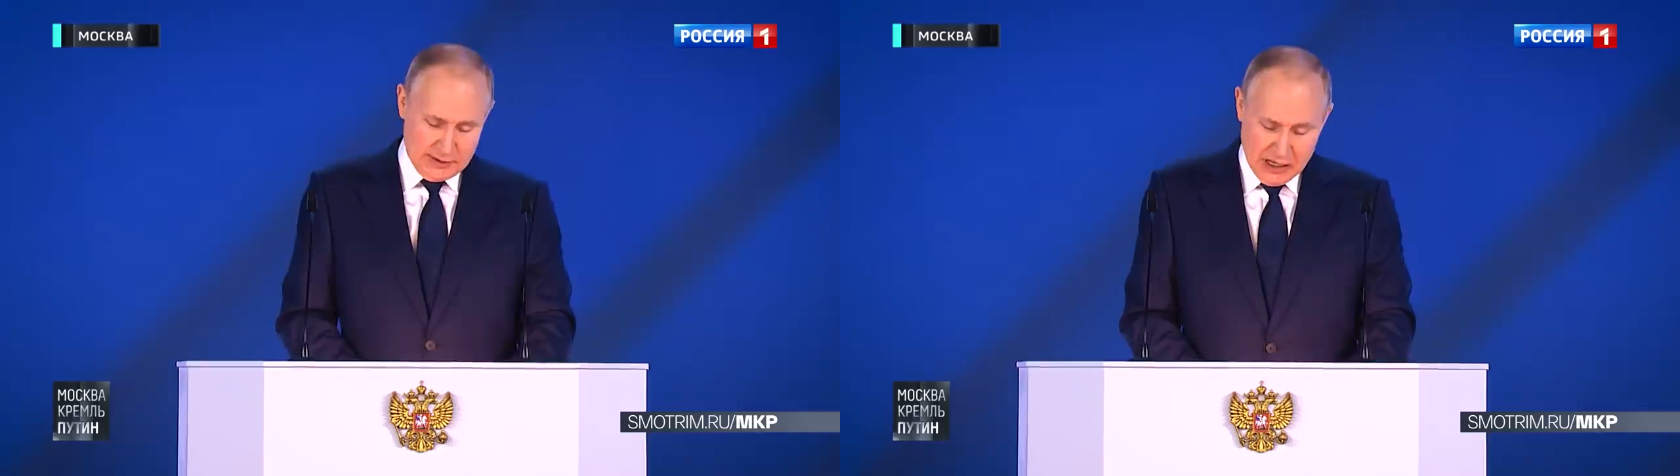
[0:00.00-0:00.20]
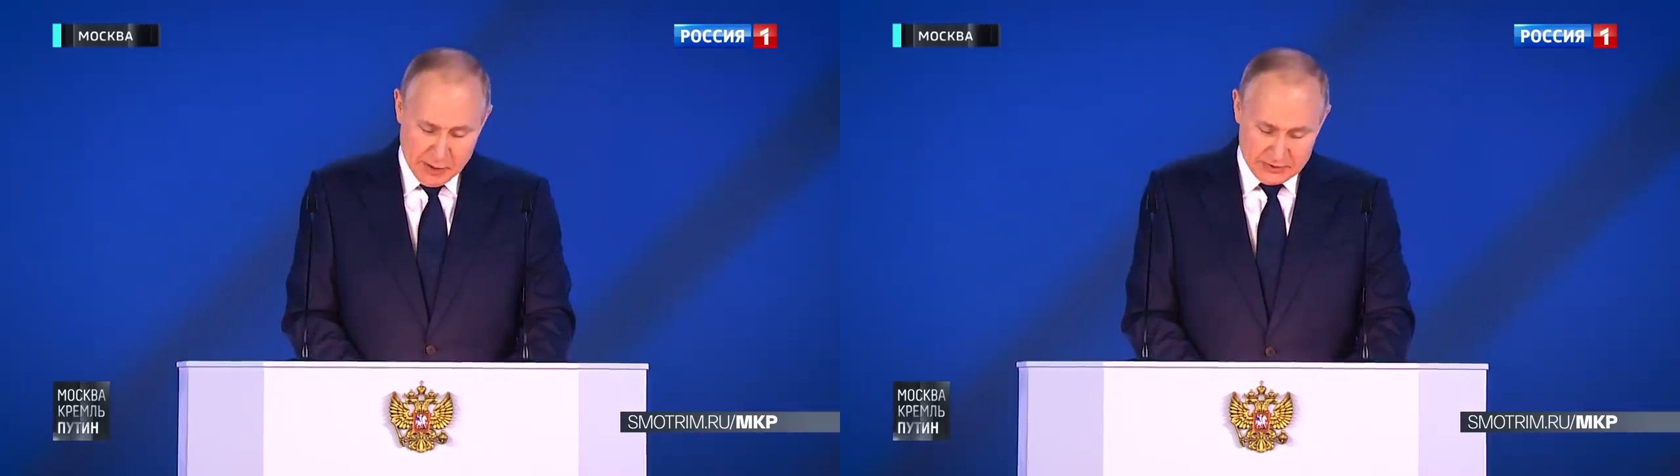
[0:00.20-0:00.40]

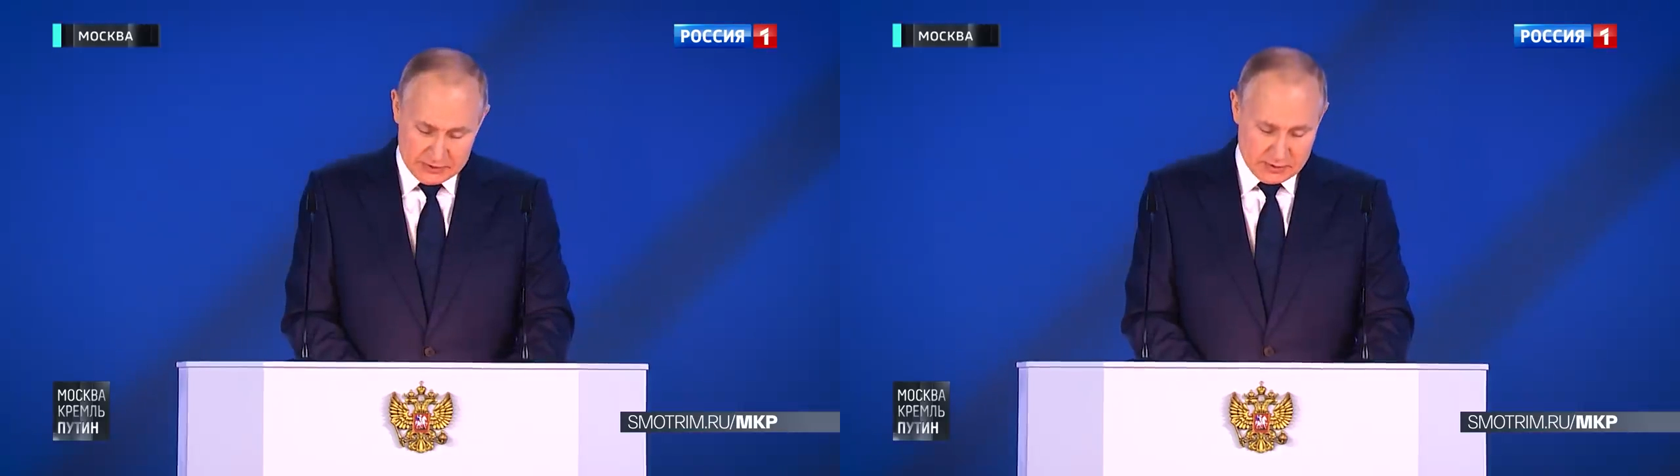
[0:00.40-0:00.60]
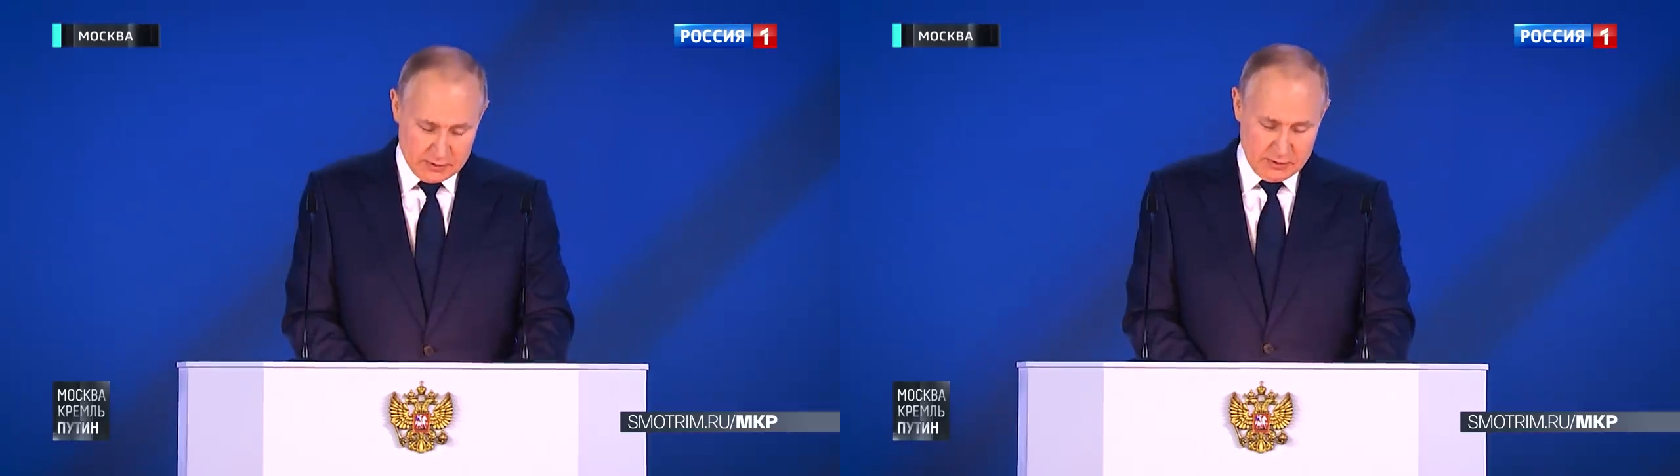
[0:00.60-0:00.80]

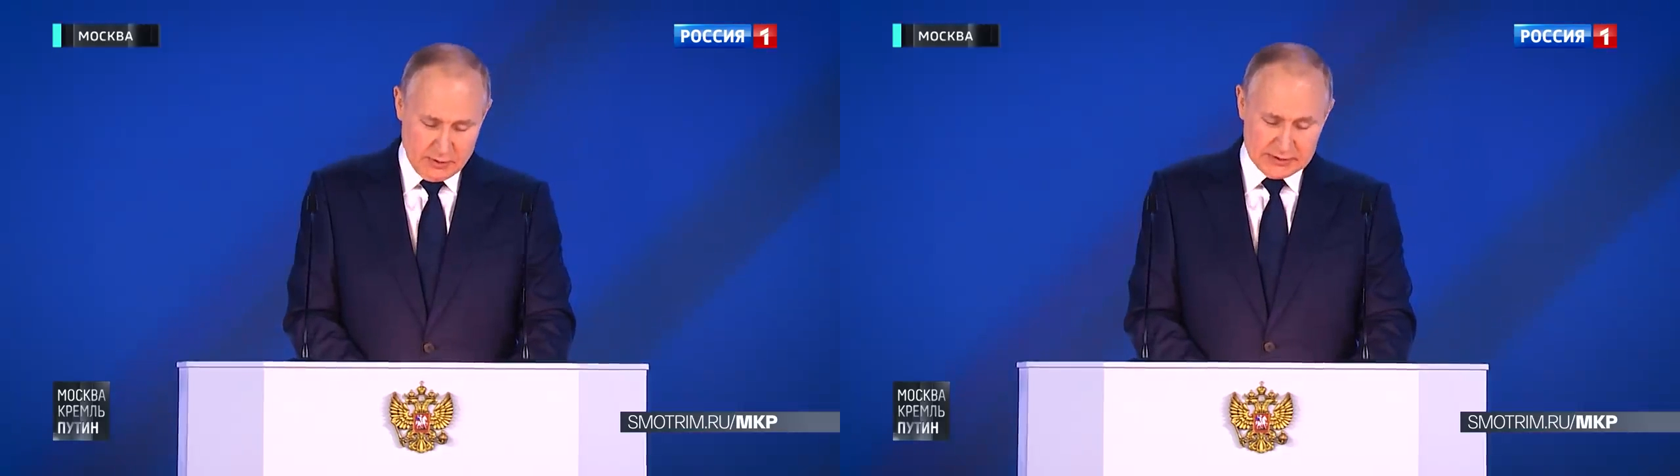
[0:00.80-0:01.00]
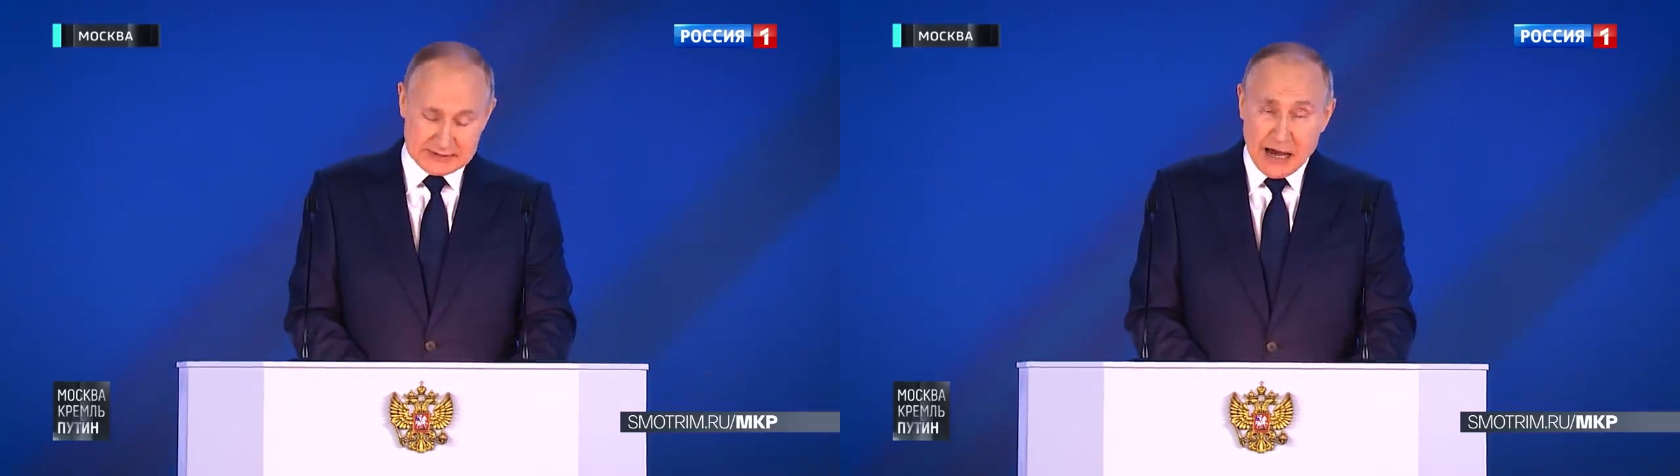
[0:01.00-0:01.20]
слабость
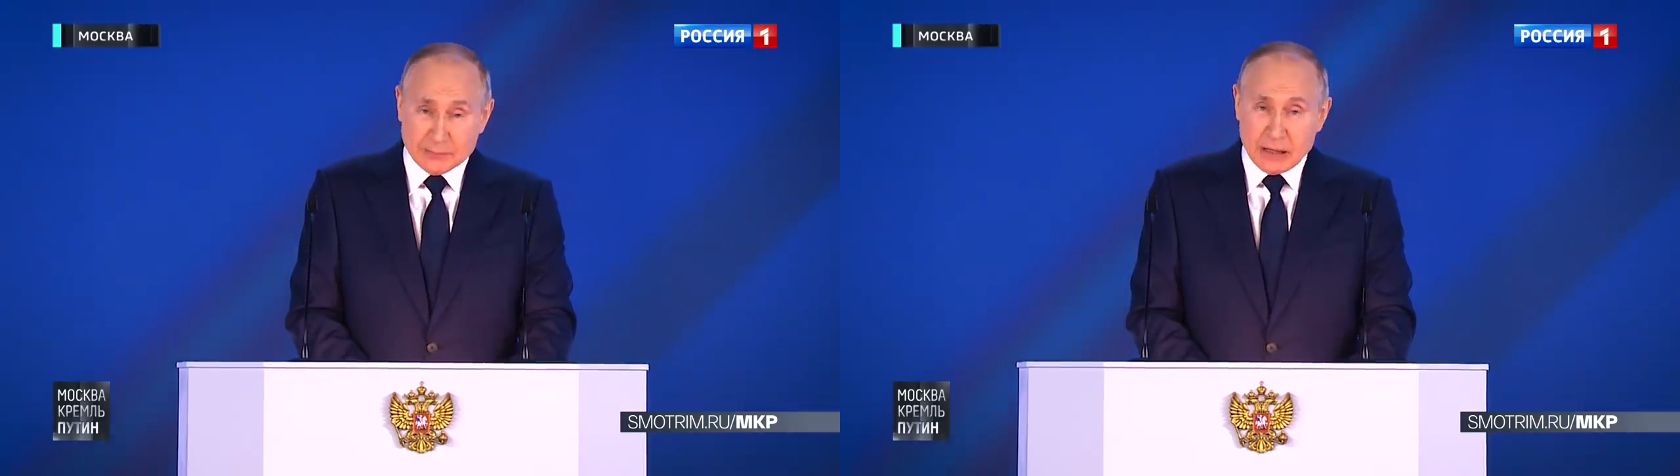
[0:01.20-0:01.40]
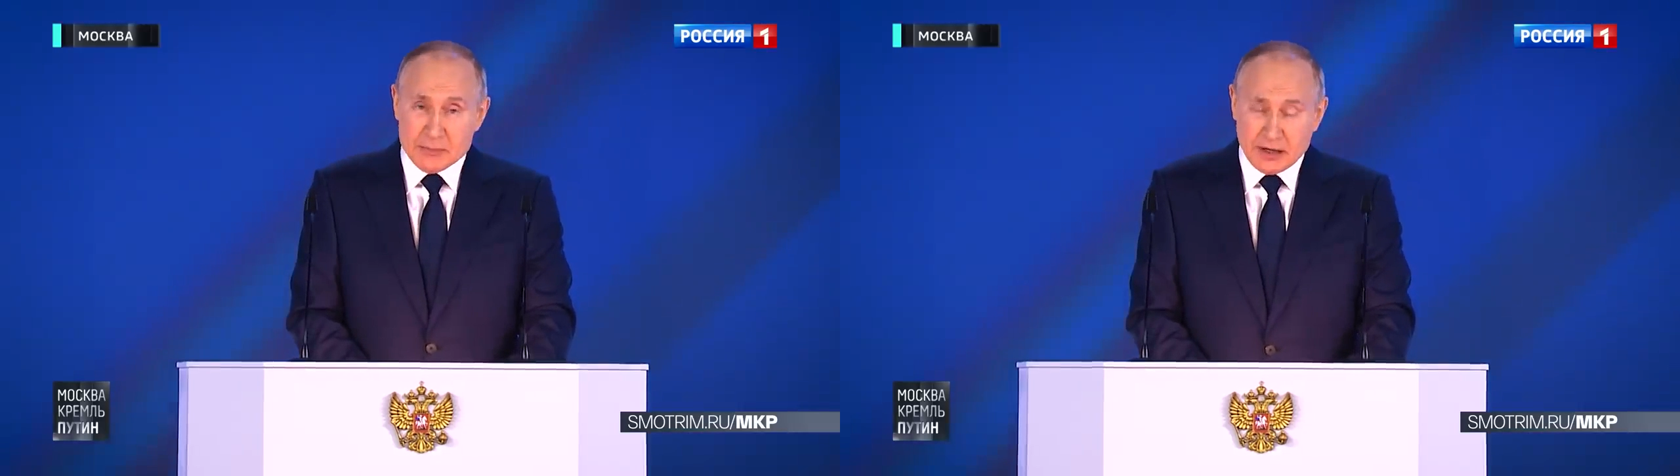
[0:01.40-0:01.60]
и
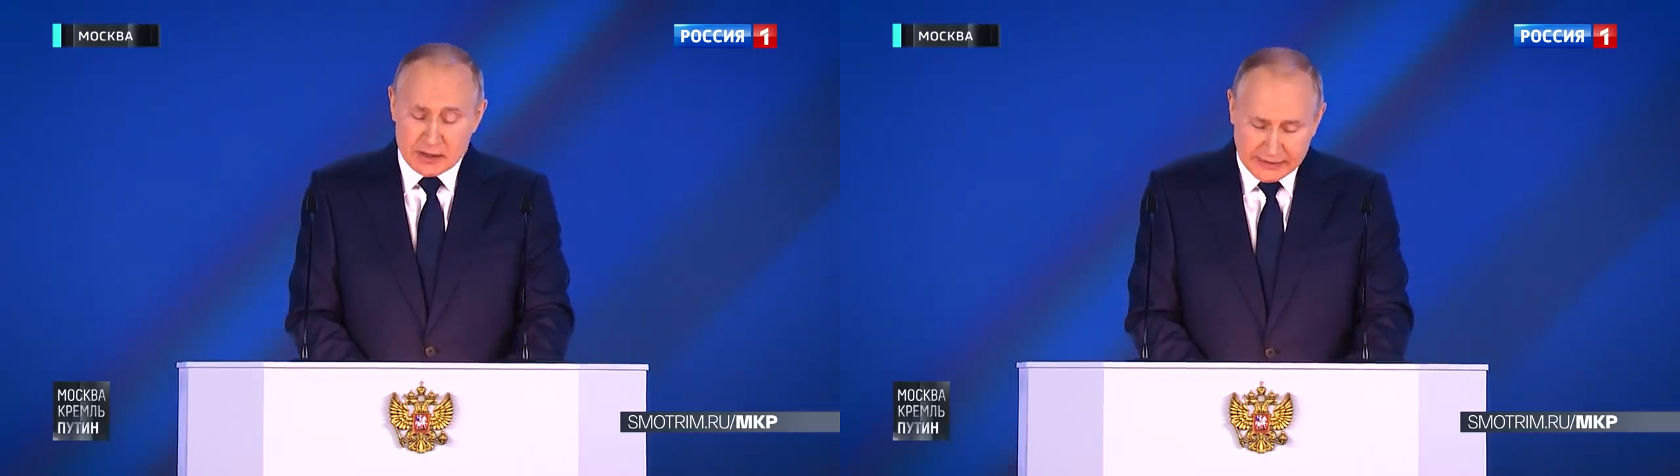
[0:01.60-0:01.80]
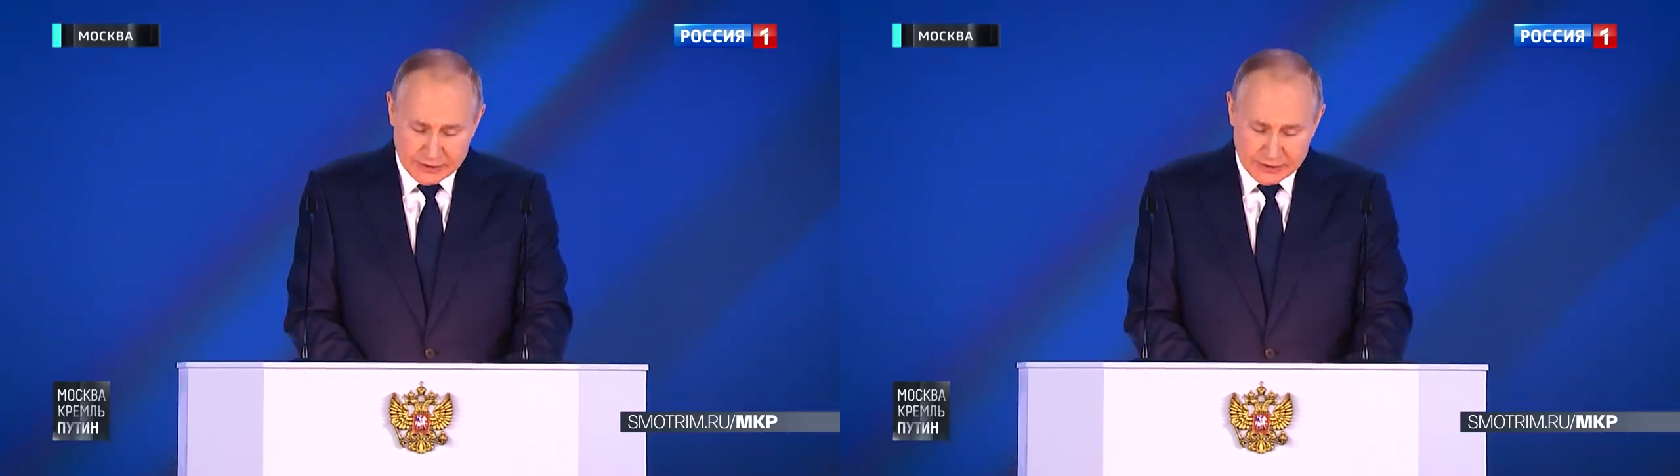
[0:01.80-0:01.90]
сам намерен